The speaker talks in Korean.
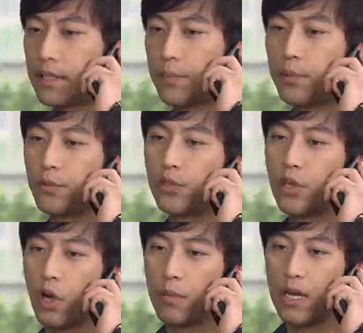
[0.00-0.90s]
제품
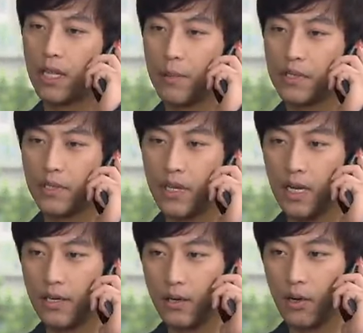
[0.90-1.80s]
출시 얼마 안
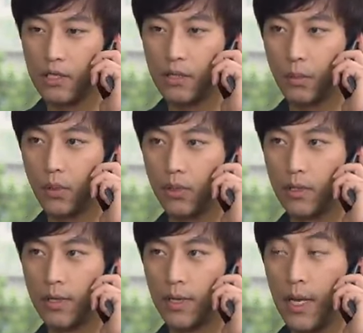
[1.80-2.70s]
남았으니까 그런 거겠죠, 뭐.
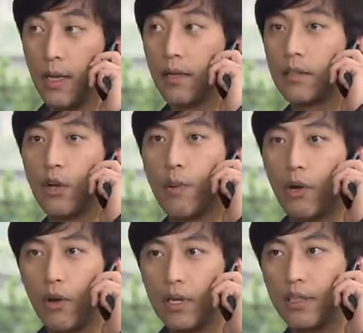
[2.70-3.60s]
끝나고
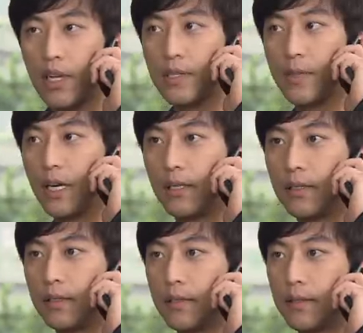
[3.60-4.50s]
바로 연락드리겠습니다.
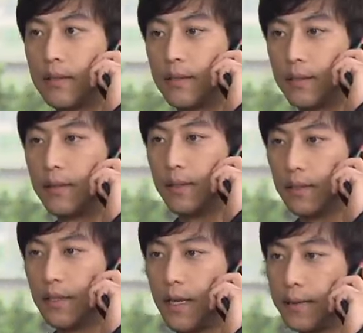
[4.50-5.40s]

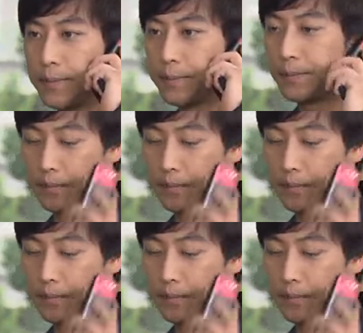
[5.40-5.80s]
네.